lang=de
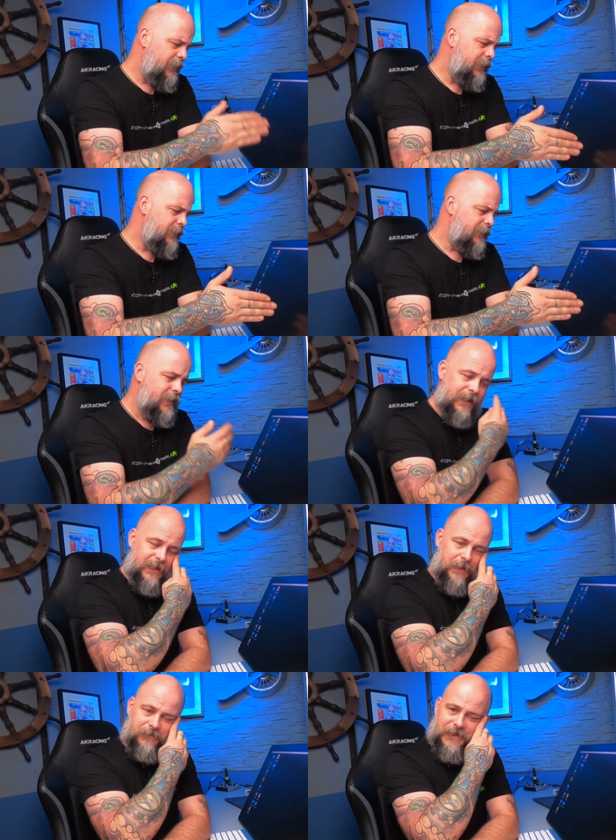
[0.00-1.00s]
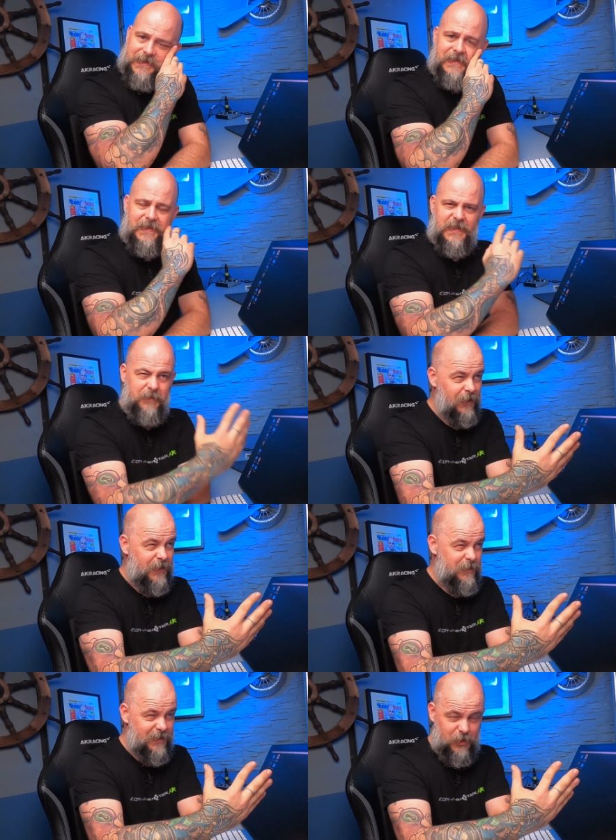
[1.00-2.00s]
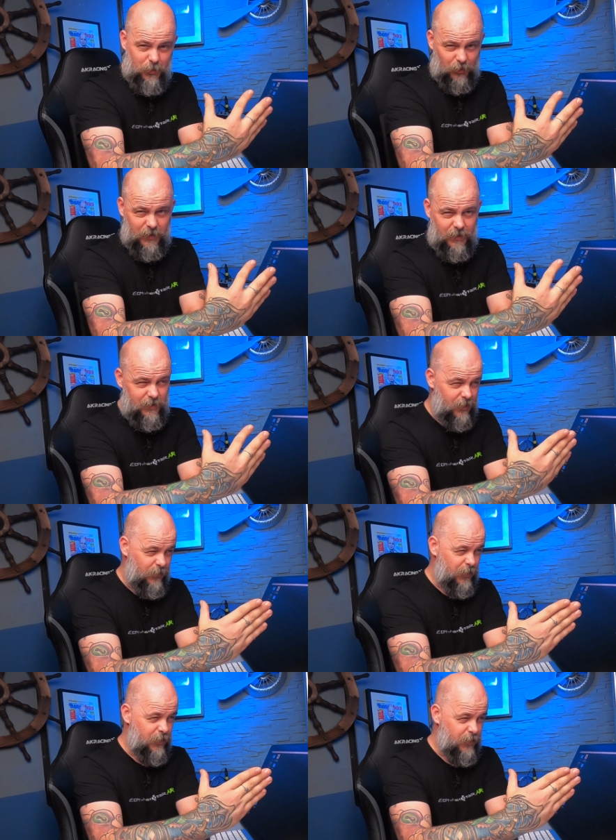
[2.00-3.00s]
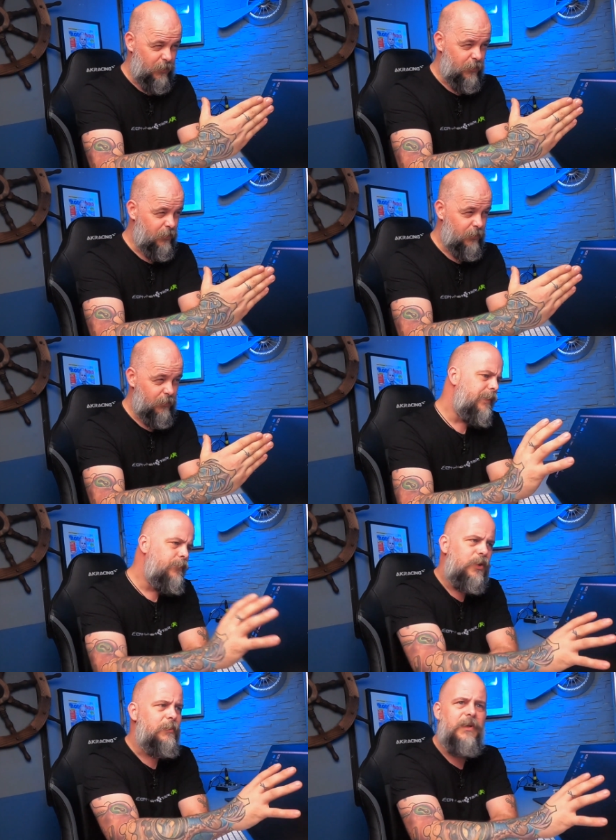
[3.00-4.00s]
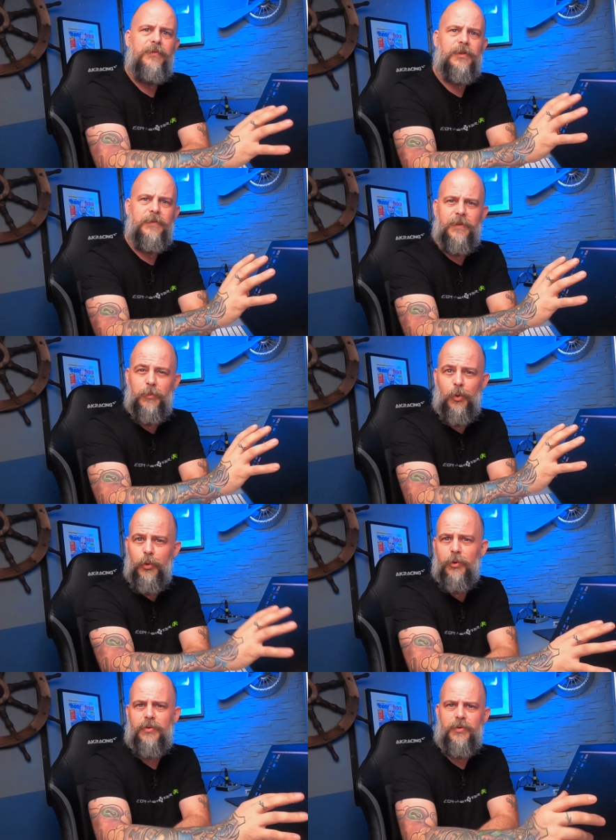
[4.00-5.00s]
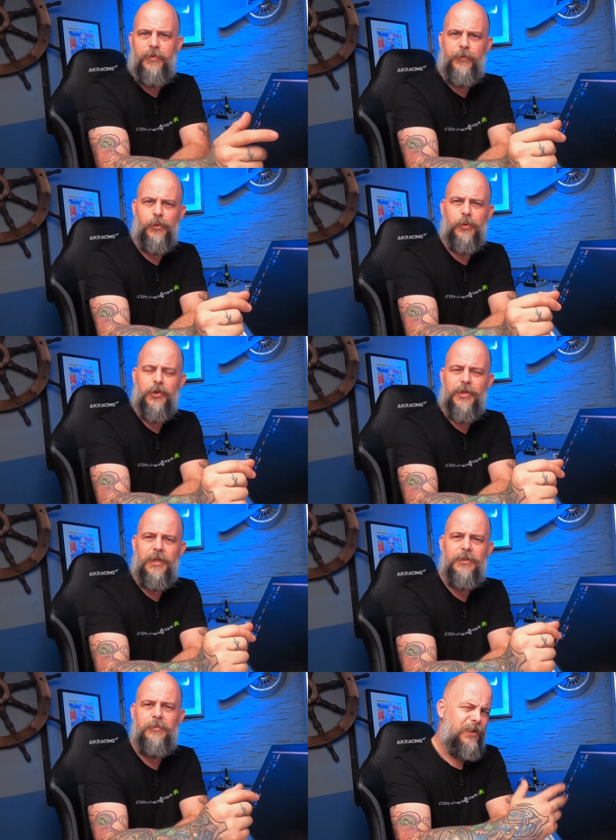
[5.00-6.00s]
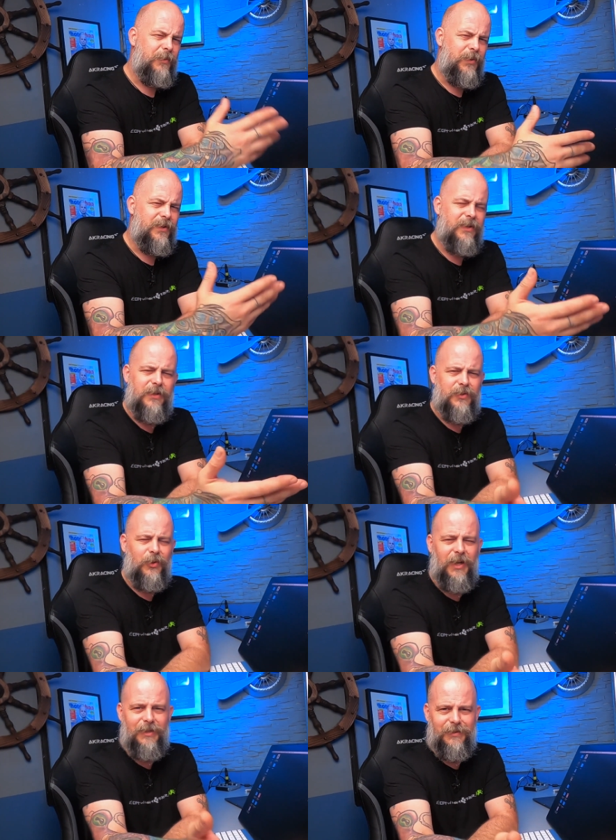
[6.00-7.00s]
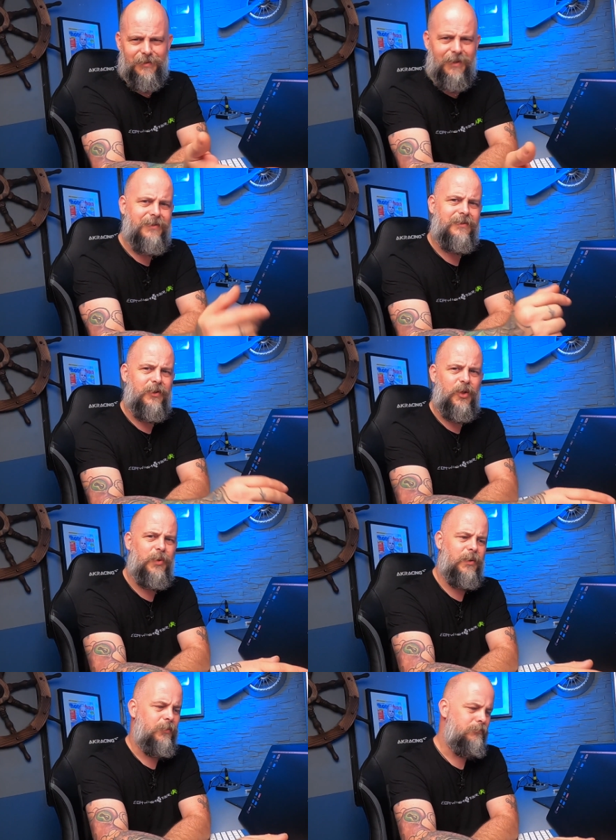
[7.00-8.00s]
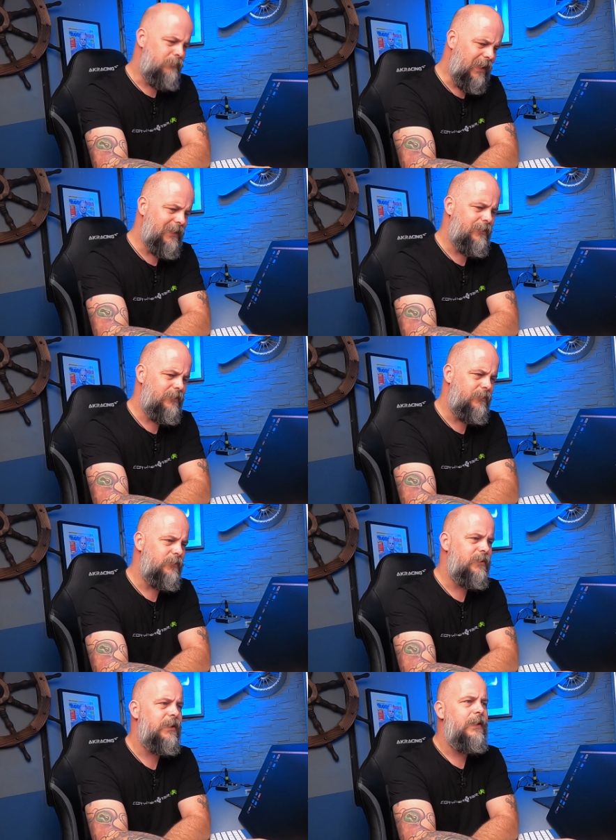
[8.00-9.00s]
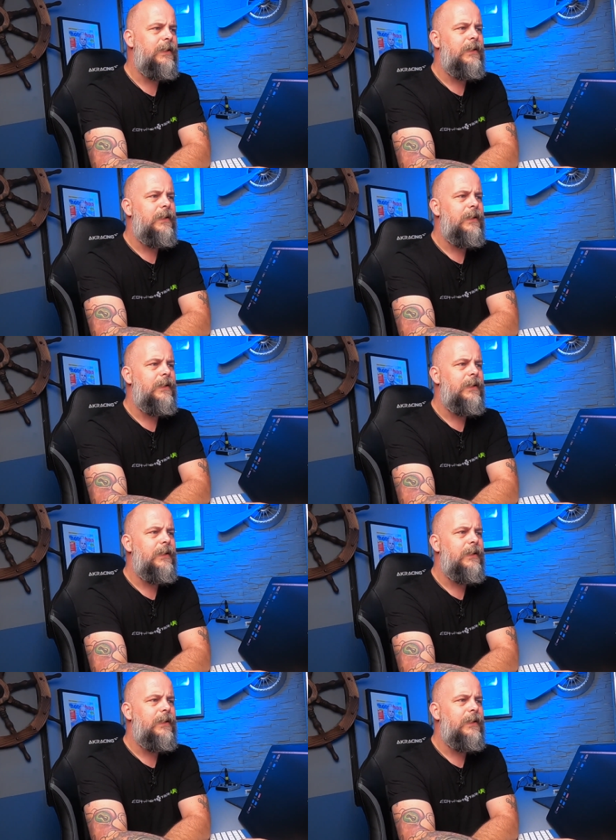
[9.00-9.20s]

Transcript: Dieses Canvas 22 Plus ist es, glaube ich, wurde mir von der Firma Huion zur Verfügung gestellt mit der Bitte, ich soll einen Test darüber machen und